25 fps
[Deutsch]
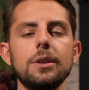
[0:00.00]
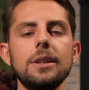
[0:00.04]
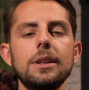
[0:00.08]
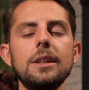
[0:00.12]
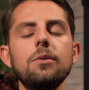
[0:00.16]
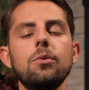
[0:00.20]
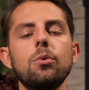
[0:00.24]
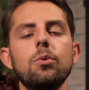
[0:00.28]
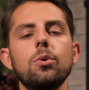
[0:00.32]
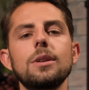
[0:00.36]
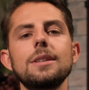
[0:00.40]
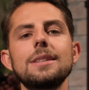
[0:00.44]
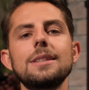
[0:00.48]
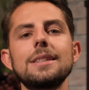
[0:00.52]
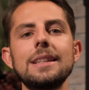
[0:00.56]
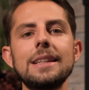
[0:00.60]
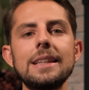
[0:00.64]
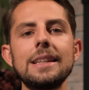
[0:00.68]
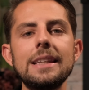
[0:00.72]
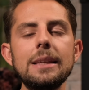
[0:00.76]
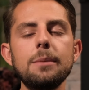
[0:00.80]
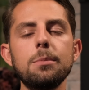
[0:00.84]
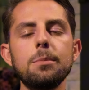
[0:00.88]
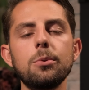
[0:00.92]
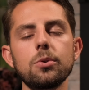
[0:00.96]
nie wirklich
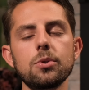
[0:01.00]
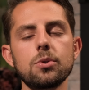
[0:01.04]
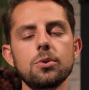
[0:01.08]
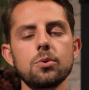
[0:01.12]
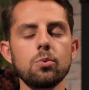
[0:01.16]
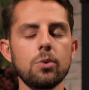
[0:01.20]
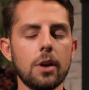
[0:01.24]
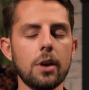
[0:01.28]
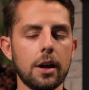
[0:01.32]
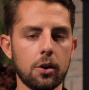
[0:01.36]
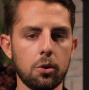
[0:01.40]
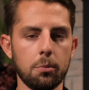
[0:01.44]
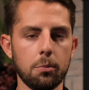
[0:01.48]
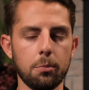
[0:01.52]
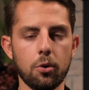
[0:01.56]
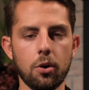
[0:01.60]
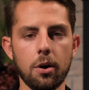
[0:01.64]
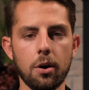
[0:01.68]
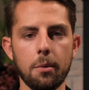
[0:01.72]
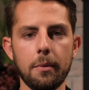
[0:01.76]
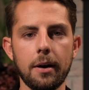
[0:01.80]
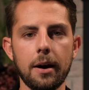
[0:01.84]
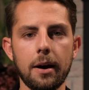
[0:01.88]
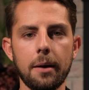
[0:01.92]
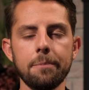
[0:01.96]
Liebe und Zuneigung
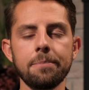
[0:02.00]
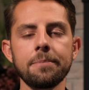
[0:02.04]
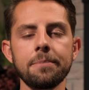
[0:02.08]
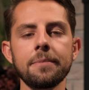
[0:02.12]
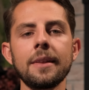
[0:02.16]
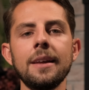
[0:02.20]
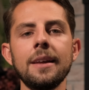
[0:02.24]
bekommen haben.